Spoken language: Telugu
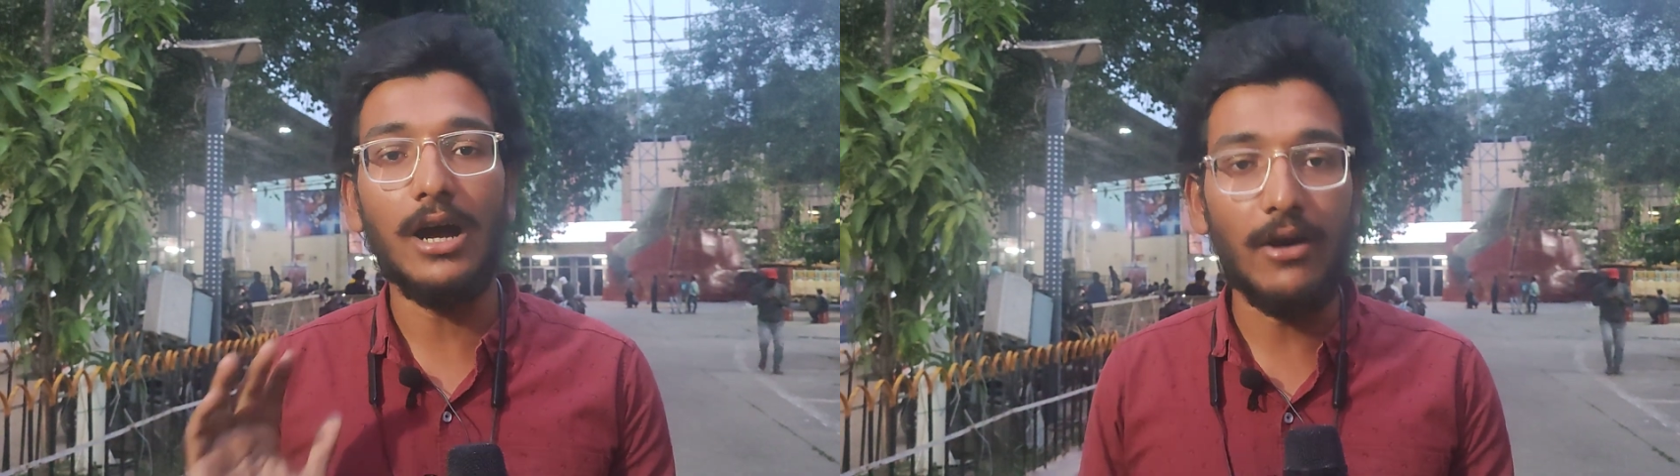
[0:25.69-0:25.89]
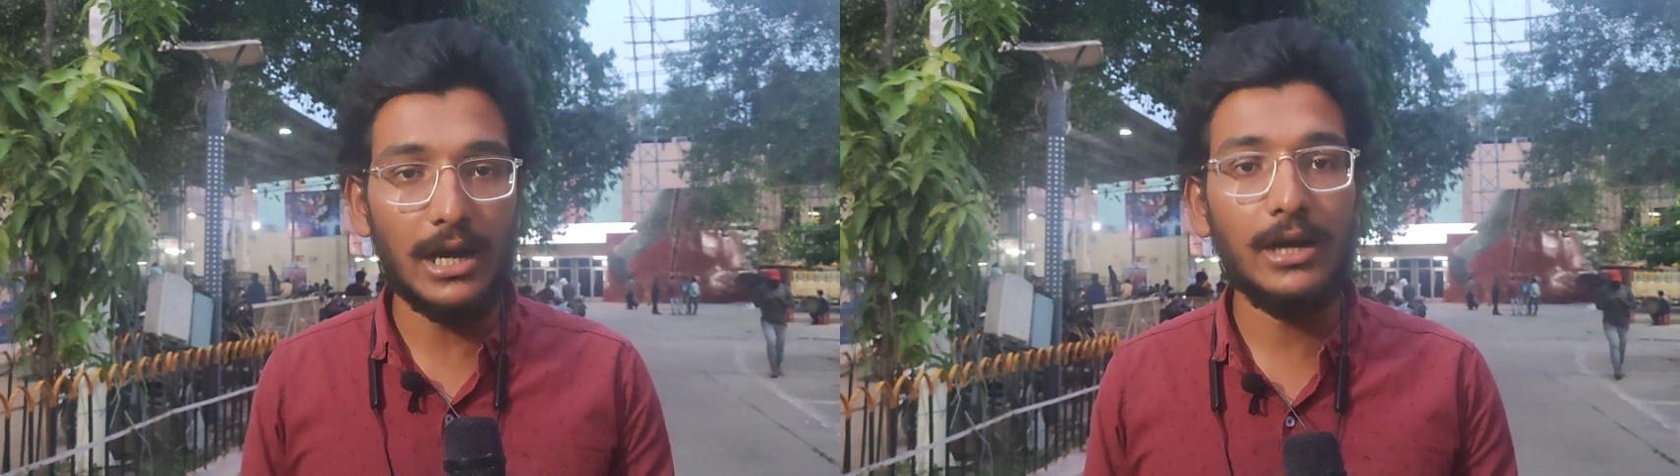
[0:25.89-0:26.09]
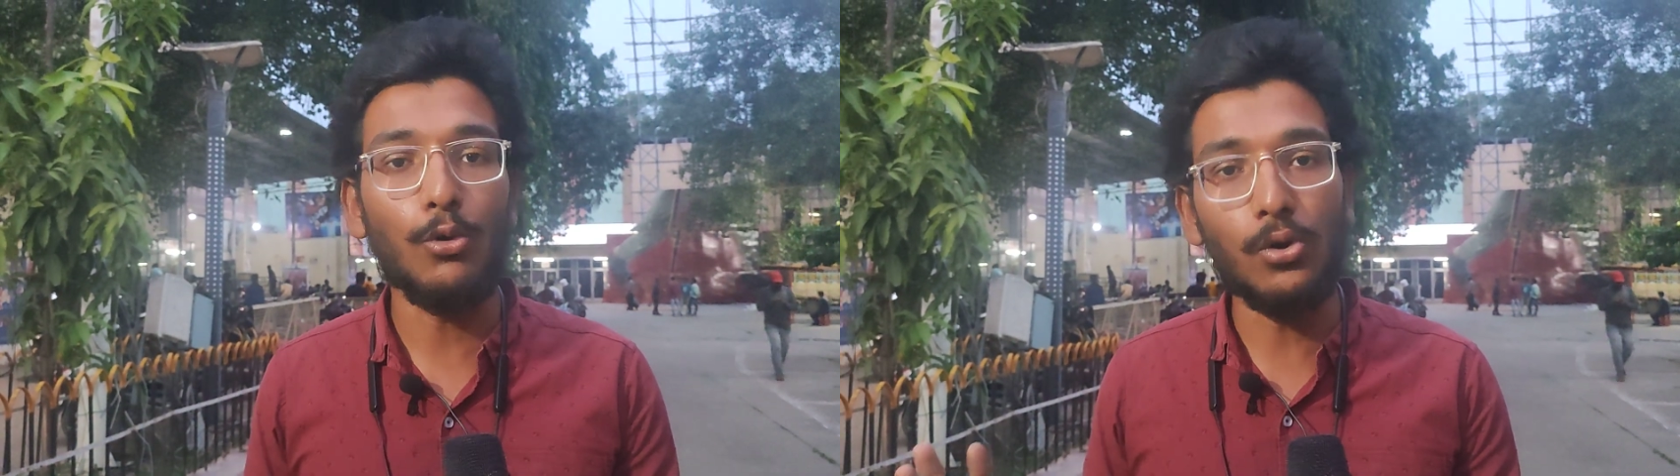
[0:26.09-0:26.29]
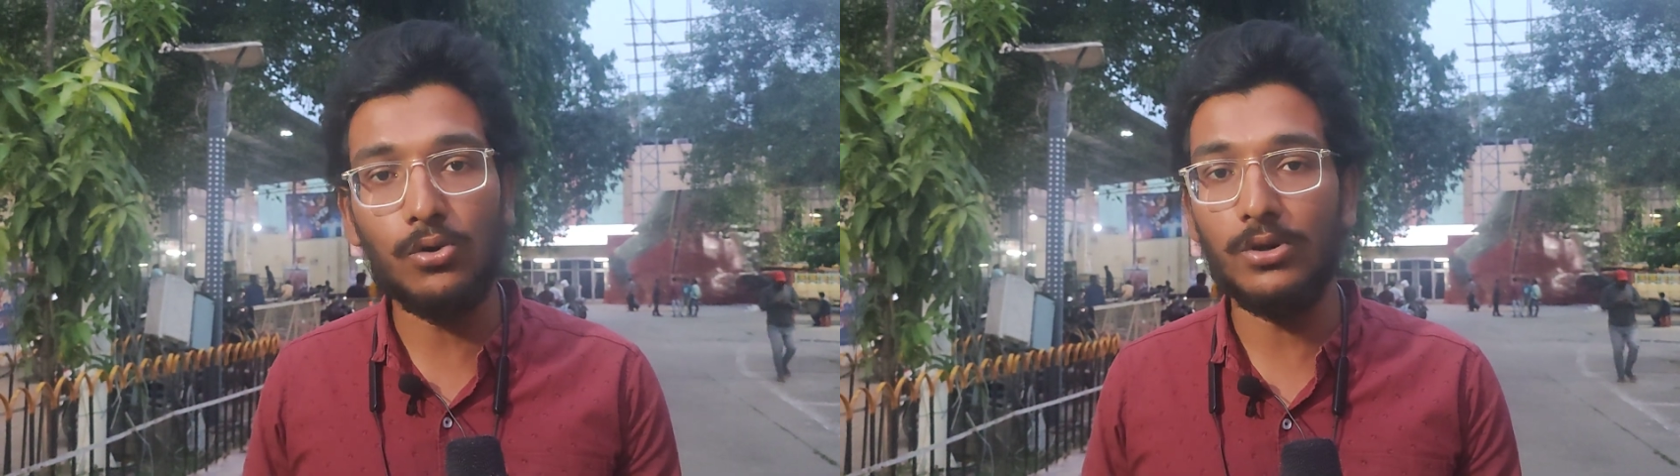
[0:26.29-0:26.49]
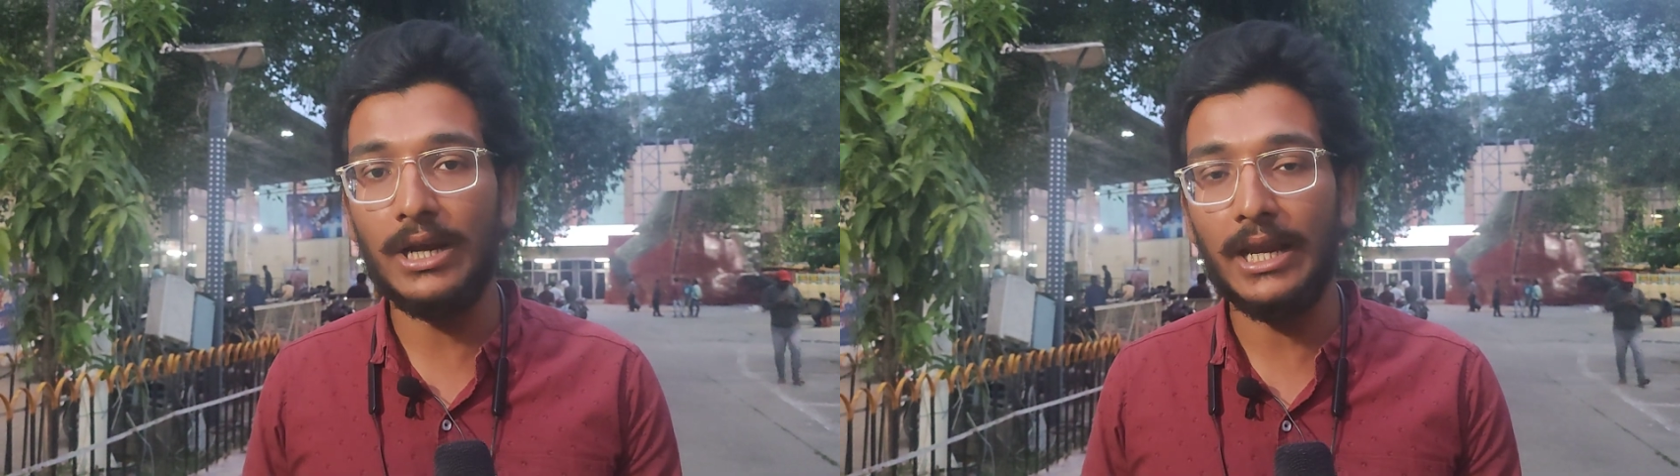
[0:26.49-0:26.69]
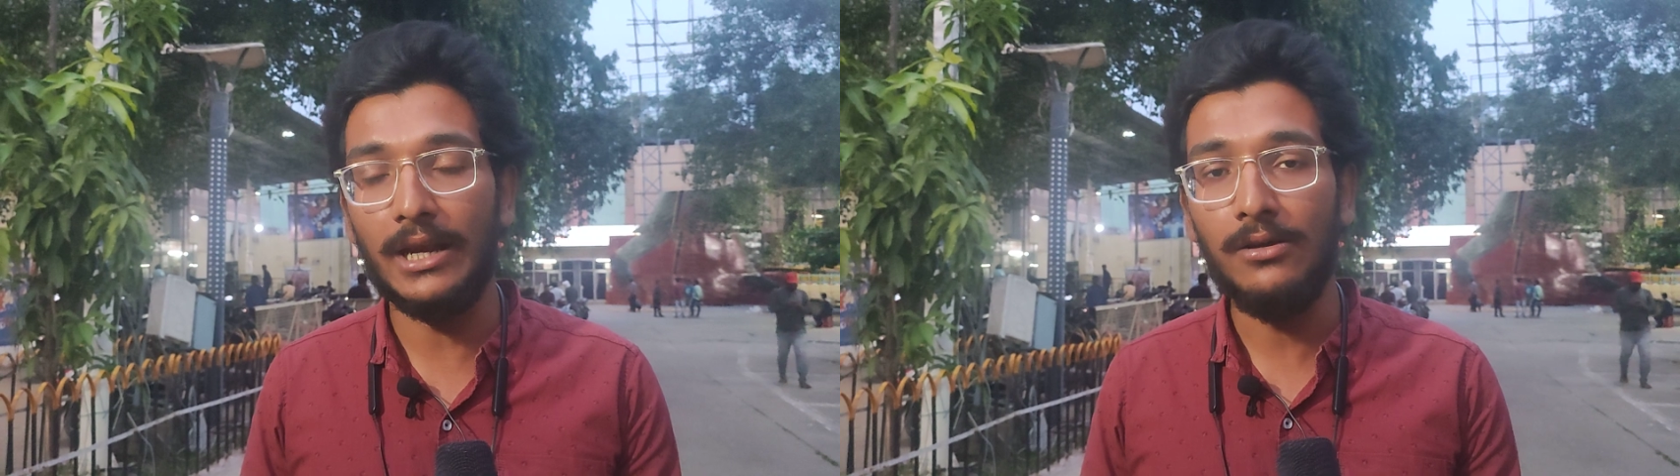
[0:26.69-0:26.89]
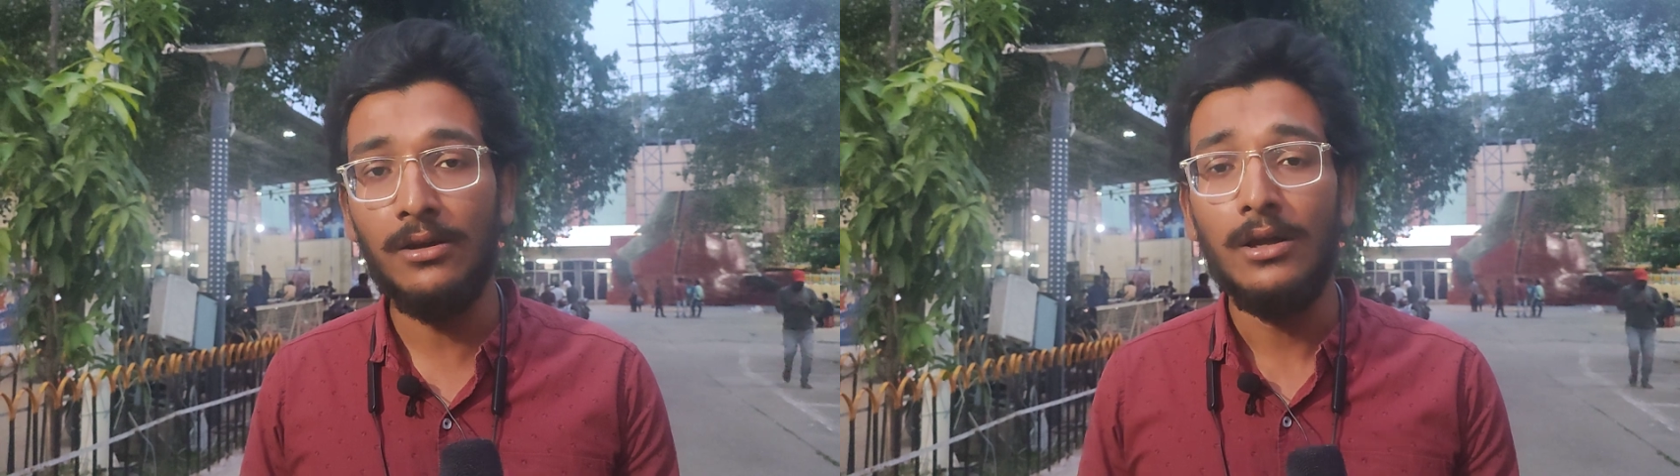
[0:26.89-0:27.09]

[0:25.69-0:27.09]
కావాలని కోరుకుంటున్నాను నేను